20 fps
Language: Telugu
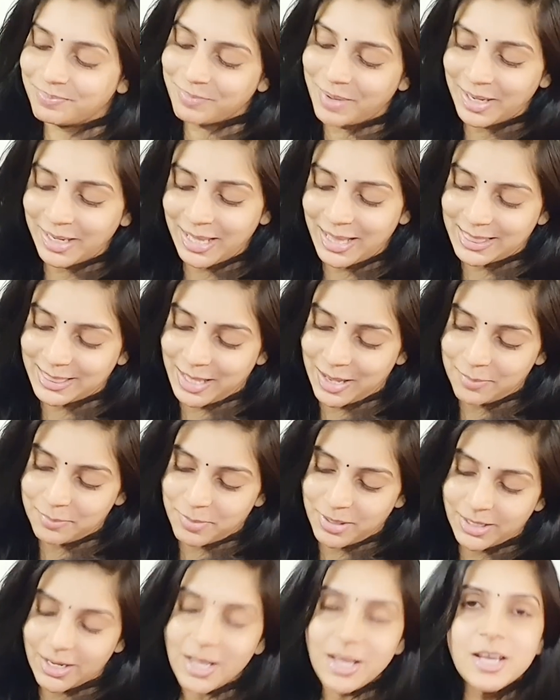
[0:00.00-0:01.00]
బయటకు వెళ్తాం
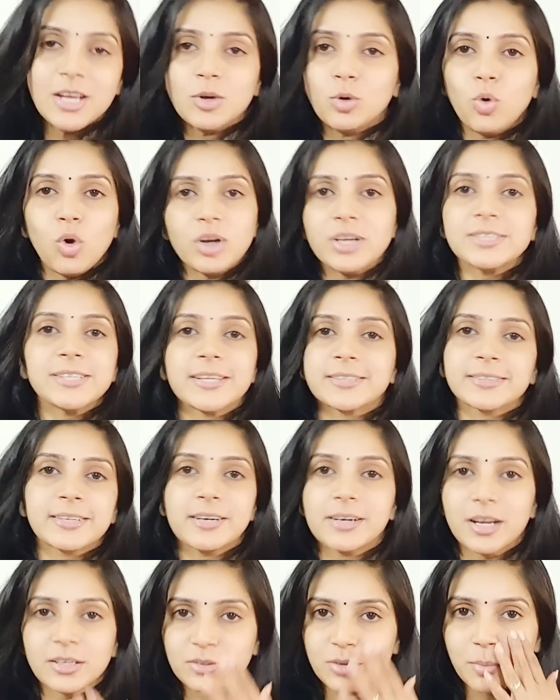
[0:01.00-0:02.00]
అనమాట ఓన్లీ సన్
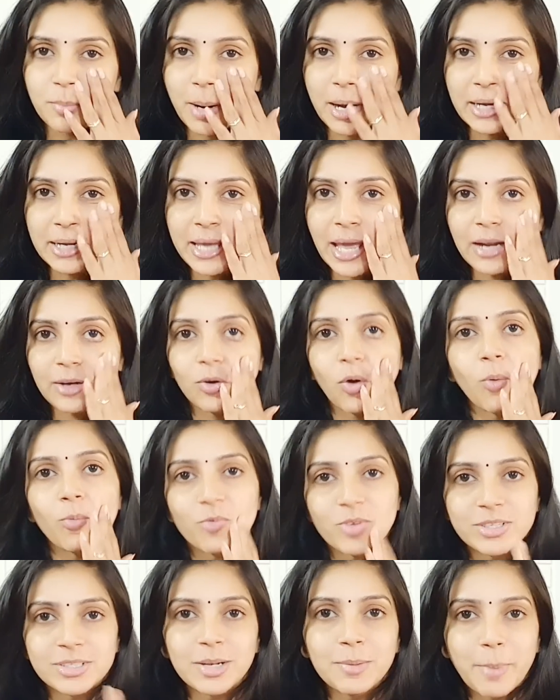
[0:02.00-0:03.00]
స్క్రీన్ రాసుకుని బయటకు వెళ్ళను
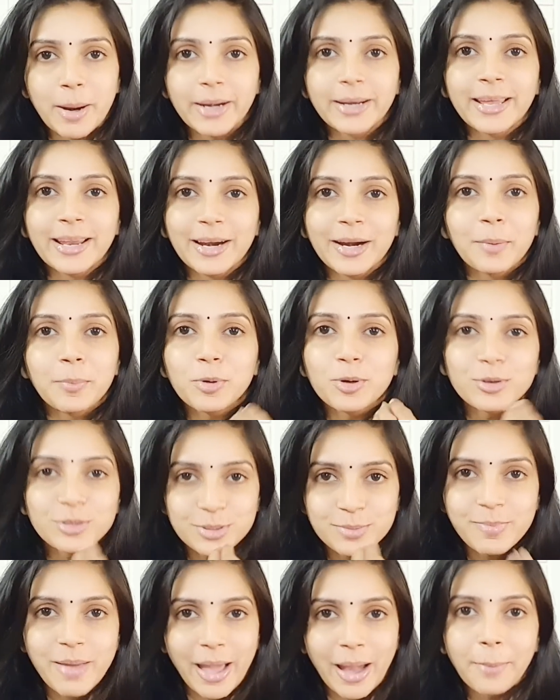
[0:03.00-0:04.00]
ఆబ్వియస్లీ బయటకు వెళ్ళేటప్పుడు
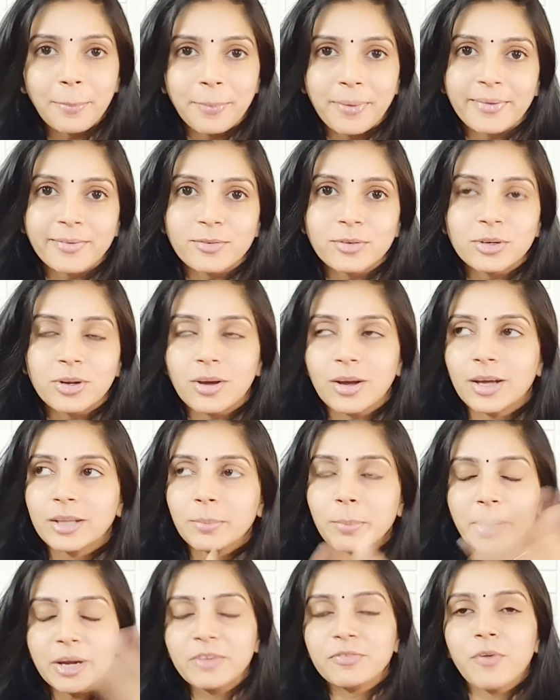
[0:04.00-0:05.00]
కొంచెం మేకప్ వేసుకుంటాం కదా
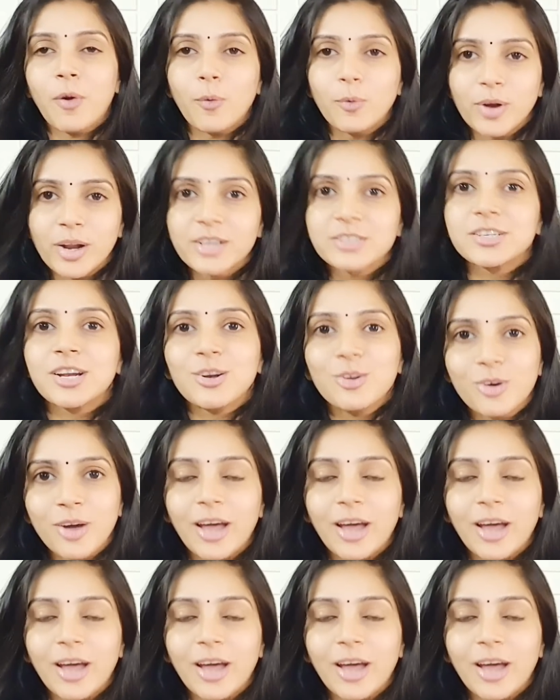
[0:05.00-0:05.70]
మరి ఫౌండేషన్లు